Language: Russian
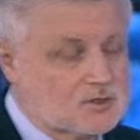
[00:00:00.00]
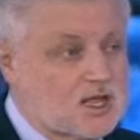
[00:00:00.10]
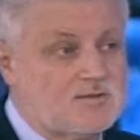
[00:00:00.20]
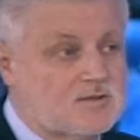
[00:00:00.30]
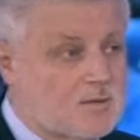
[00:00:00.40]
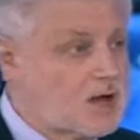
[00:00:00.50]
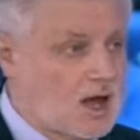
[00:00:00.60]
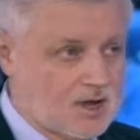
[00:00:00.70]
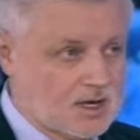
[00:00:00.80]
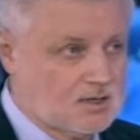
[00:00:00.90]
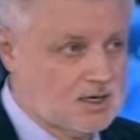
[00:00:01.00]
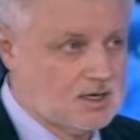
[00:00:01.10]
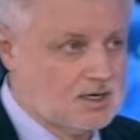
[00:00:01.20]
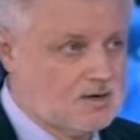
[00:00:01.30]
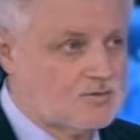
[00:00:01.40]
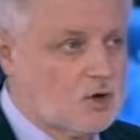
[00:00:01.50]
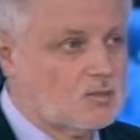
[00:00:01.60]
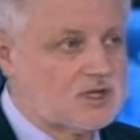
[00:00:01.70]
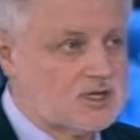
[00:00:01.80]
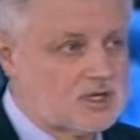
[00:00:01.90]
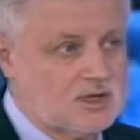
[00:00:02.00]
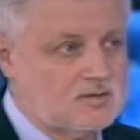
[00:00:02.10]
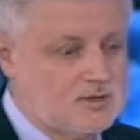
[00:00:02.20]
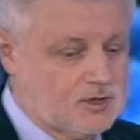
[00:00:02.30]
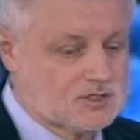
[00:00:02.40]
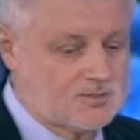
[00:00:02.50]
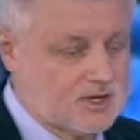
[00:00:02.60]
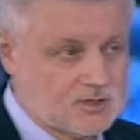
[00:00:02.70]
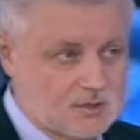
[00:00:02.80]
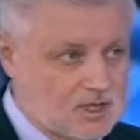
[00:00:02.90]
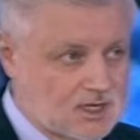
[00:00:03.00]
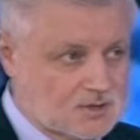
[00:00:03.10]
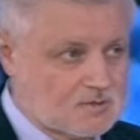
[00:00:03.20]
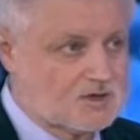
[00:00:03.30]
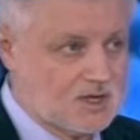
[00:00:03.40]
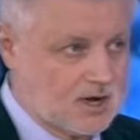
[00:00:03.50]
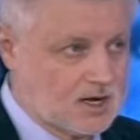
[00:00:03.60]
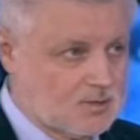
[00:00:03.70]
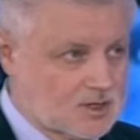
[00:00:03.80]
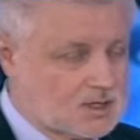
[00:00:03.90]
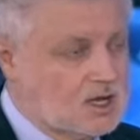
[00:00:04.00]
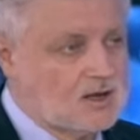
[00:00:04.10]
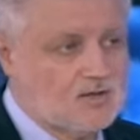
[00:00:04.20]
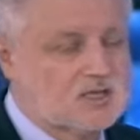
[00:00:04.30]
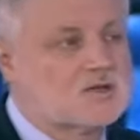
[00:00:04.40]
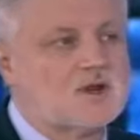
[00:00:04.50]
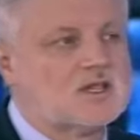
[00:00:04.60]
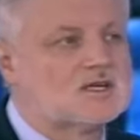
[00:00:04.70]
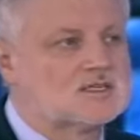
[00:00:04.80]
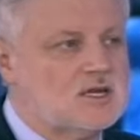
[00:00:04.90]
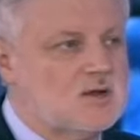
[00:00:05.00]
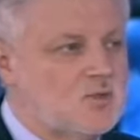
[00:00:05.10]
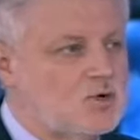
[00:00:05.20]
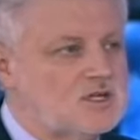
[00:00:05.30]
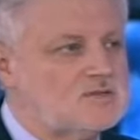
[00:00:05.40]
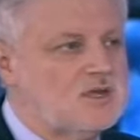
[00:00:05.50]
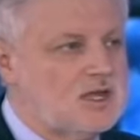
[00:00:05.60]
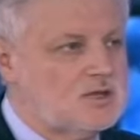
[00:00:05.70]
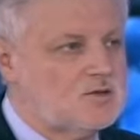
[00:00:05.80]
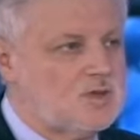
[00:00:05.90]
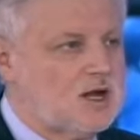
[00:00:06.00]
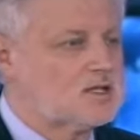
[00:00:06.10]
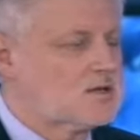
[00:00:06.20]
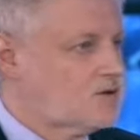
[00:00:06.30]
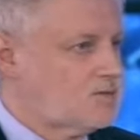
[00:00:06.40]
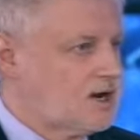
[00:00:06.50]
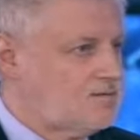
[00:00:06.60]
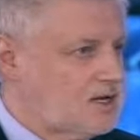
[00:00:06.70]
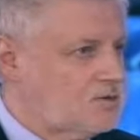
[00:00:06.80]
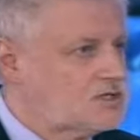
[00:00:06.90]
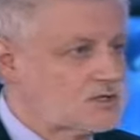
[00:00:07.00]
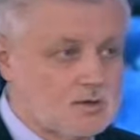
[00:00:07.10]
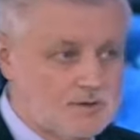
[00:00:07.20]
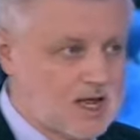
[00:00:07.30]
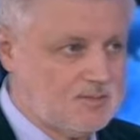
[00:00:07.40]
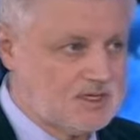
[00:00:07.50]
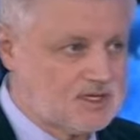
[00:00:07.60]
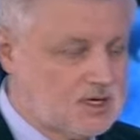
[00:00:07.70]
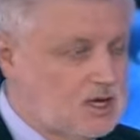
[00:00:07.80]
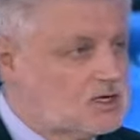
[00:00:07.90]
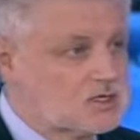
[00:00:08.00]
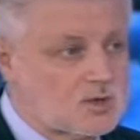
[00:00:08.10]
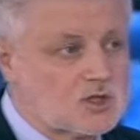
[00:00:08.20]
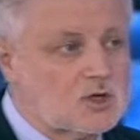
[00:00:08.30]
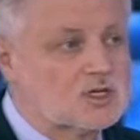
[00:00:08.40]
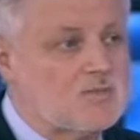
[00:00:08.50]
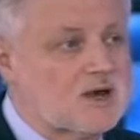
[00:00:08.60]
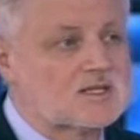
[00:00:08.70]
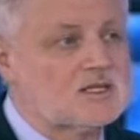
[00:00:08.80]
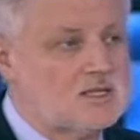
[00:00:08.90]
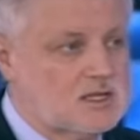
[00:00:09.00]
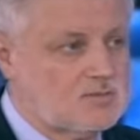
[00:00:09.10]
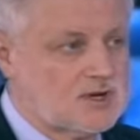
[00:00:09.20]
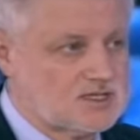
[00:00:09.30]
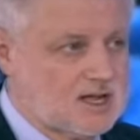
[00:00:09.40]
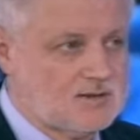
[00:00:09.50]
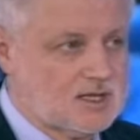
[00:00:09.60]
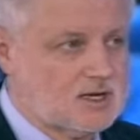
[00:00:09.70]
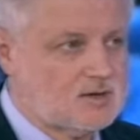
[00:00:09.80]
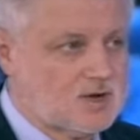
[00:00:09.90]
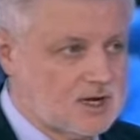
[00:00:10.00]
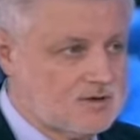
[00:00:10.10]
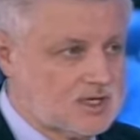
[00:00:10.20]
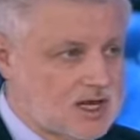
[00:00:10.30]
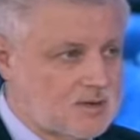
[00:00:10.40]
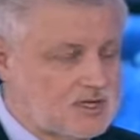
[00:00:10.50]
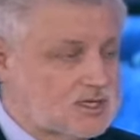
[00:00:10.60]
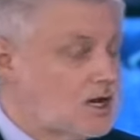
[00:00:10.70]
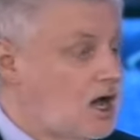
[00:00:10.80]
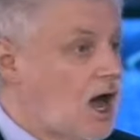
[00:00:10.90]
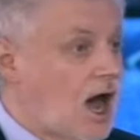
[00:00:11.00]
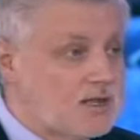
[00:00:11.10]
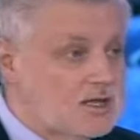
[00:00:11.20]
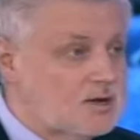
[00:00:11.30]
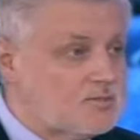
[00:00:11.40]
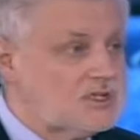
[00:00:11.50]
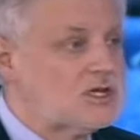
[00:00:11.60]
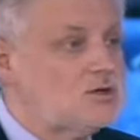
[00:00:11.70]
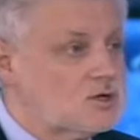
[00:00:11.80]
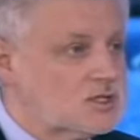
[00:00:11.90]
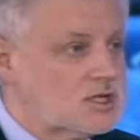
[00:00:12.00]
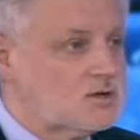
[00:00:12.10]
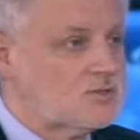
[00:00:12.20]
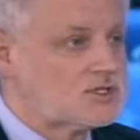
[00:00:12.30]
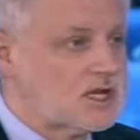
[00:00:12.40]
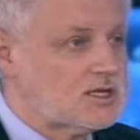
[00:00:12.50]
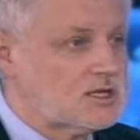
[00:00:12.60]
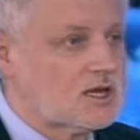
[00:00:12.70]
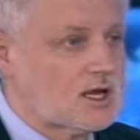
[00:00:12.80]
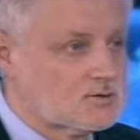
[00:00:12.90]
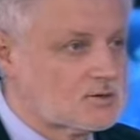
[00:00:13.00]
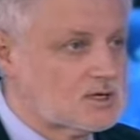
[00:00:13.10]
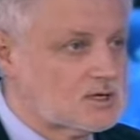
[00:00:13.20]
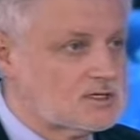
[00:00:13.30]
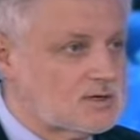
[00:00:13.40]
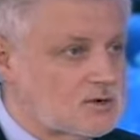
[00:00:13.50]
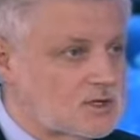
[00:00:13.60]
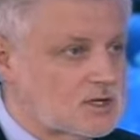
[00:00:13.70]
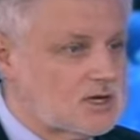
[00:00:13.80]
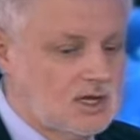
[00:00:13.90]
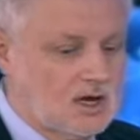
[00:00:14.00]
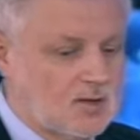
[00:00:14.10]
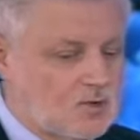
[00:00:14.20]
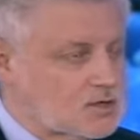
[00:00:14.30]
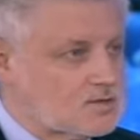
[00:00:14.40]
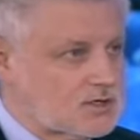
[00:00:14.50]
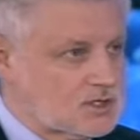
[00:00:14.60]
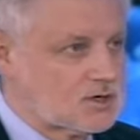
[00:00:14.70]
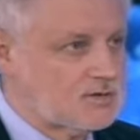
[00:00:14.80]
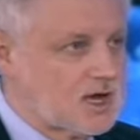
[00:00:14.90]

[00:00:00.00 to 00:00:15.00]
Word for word: установить веб-камеры э, в комнате, где ведется подсчет голосов, не проходит. Наше предложение по изменению порядка формирования участковых комиссий, чтобы только партийные представители были в этих комиссиях, а не подчиненные бюджетники, которые сегодня работают в участковых